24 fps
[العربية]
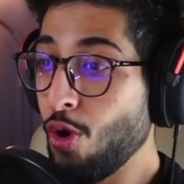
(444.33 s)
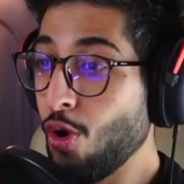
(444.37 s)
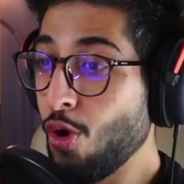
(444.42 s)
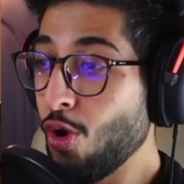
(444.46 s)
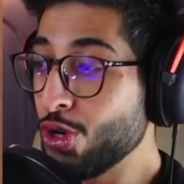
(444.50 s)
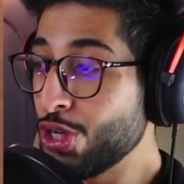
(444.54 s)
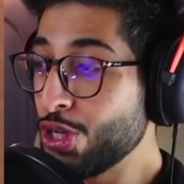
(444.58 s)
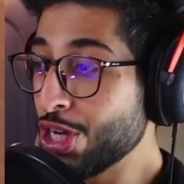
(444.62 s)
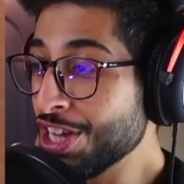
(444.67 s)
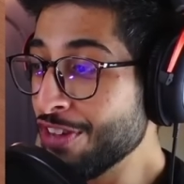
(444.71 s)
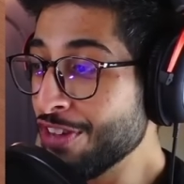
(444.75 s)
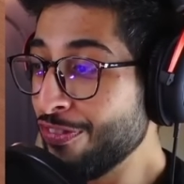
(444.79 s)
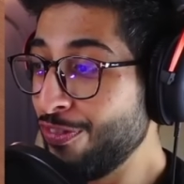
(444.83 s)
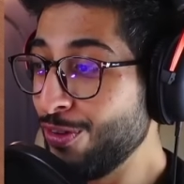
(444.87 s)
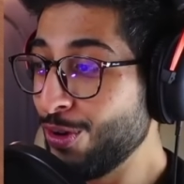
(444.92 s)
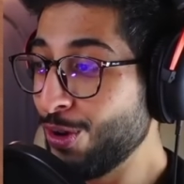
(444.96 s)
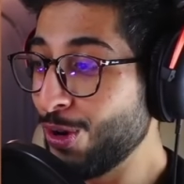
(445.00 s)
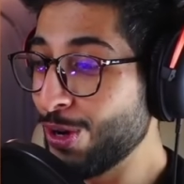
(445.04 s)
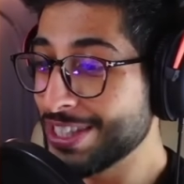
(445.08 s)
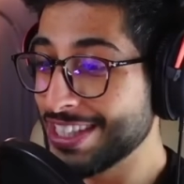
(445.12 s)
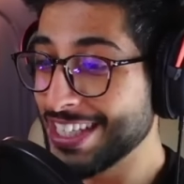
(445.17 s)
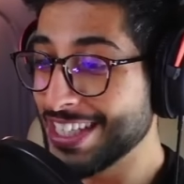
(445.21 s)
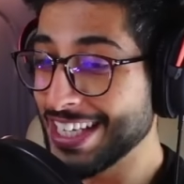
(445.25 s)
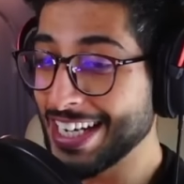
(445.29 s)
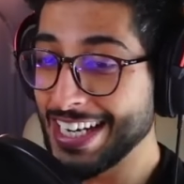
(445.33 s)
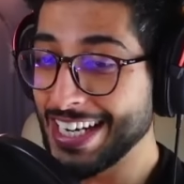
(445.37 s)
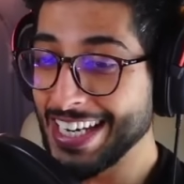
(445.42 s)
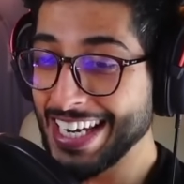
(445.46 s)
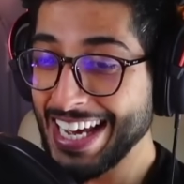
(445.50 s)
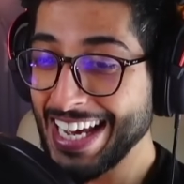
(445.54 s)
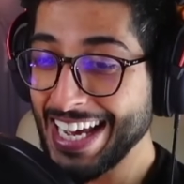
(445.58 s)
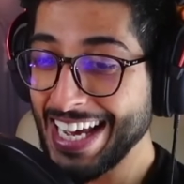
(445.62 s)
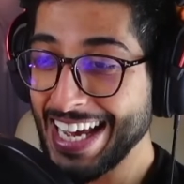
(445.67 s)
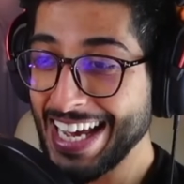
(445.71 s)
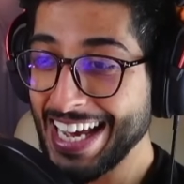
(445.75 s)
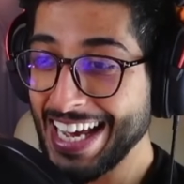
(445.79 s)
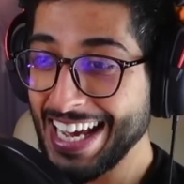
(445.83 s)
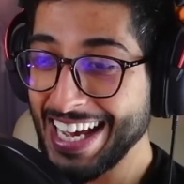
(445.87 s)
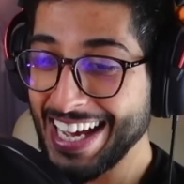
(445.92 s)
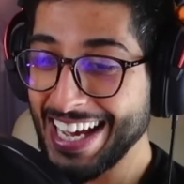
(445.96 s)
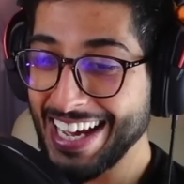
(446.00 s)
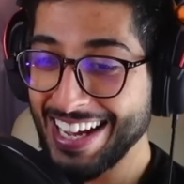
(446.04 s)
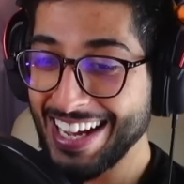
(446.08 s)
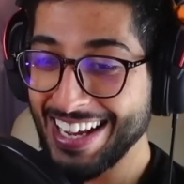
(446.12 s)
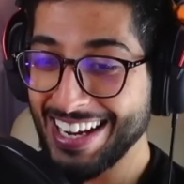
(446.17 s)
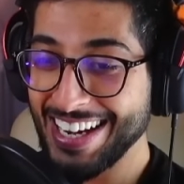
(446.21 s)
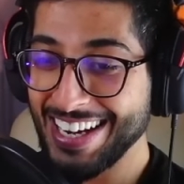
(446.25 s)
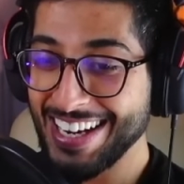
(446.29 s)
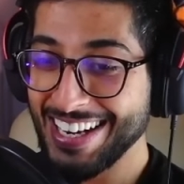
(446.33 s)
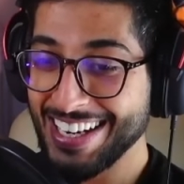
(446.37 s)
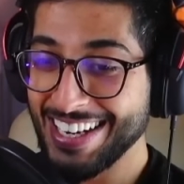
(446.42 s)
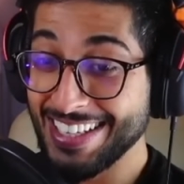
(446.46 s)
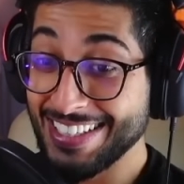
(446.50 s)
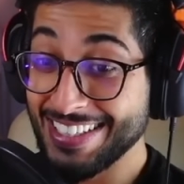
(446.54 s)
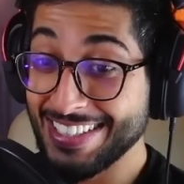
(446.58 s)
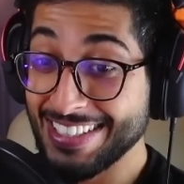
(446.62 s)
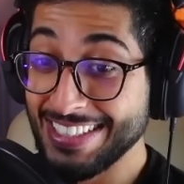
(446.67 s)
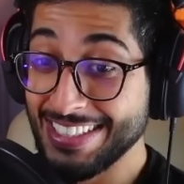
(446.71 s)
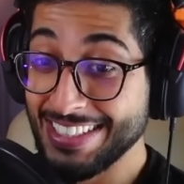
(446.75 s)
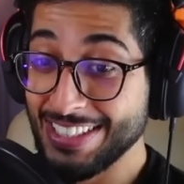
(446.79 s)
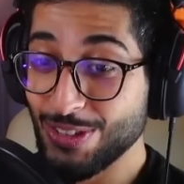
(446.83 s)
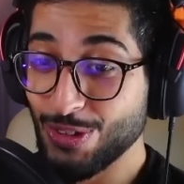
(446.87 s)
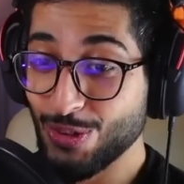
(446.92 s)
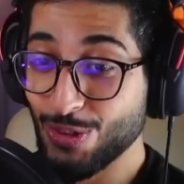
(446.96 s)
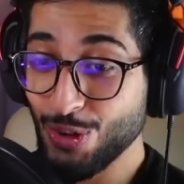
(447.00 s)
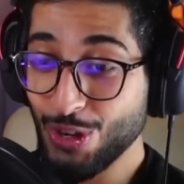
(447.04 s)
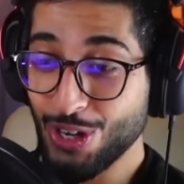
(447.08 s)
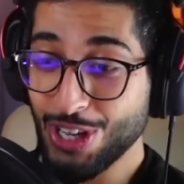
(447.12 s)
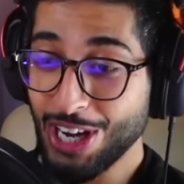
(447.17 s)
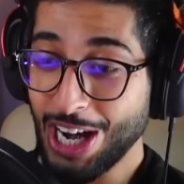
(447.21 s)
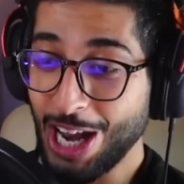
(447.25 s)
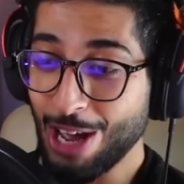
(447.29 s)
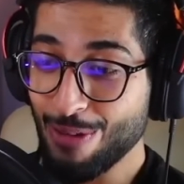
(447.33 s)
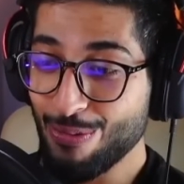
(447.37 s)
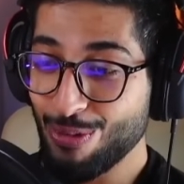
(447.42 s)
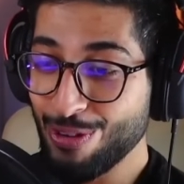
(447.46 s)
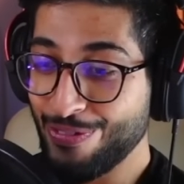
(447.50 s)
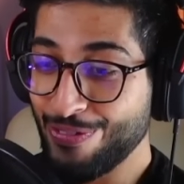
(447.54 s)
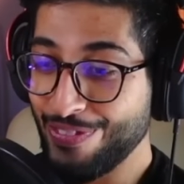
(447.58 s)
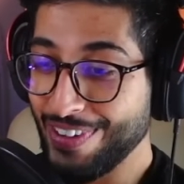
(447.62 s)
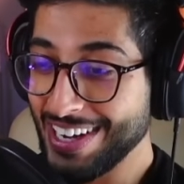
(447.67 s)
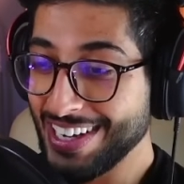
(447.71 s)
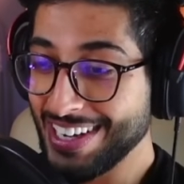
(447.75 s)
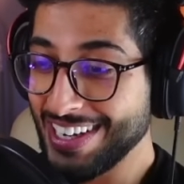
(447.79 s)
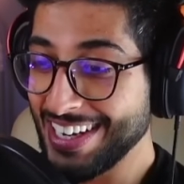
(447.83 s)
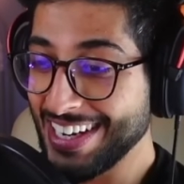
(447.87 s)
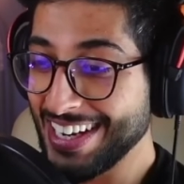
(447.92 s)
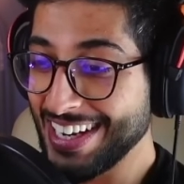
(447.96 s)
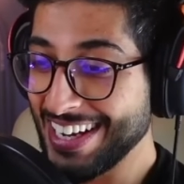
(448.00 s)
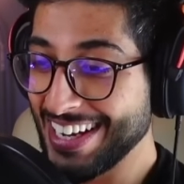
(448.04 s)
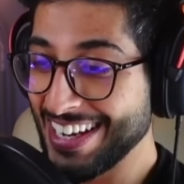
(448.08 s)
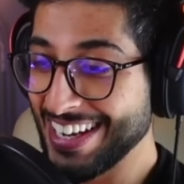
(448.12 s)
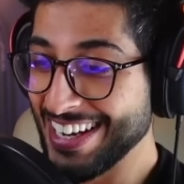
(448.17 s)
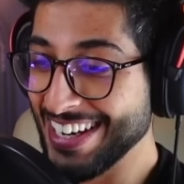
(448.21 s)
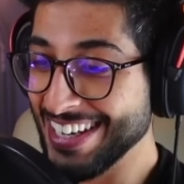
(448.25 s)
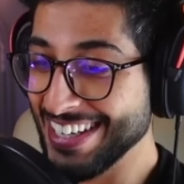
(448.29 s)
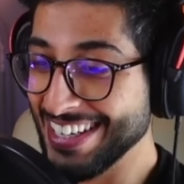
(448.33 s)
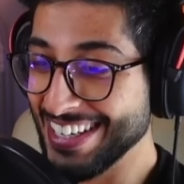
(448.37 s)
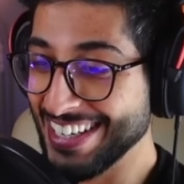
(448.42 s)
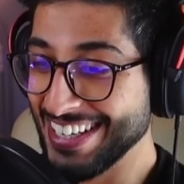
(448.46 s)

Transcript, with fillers: اوه جتنا فلوس يا عيال ويقلعوا بالفله